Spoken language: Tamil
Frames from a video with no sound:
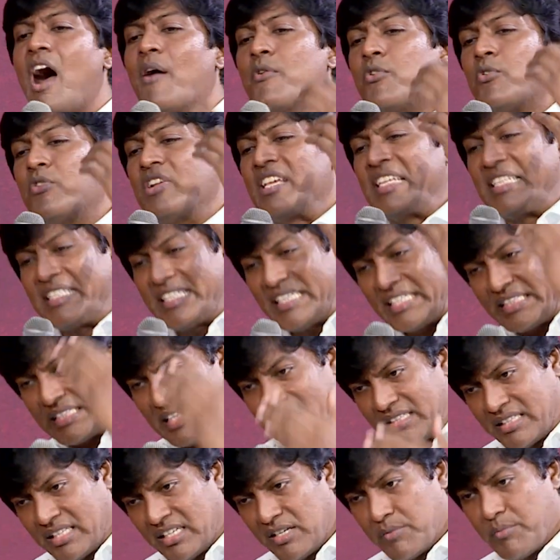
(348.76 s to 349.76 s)
அவருடைய
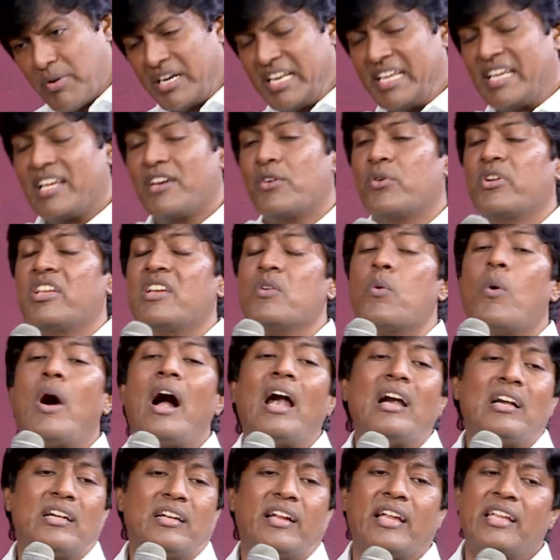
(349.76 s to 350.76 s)
சித்தத்தின்படி என்னுடைய
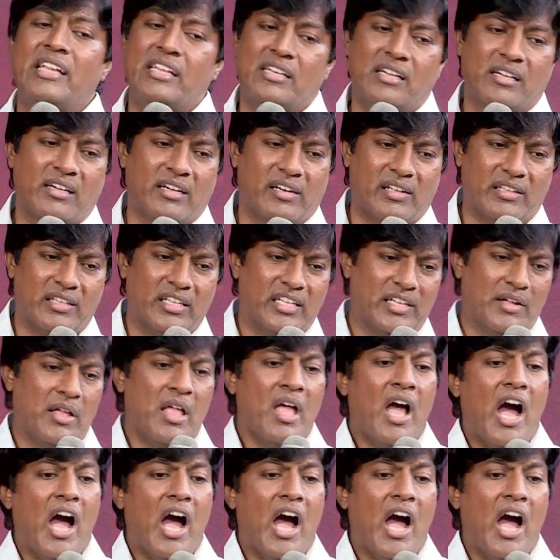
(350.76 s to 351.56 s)
வாழ்க்கை இருக்கிறது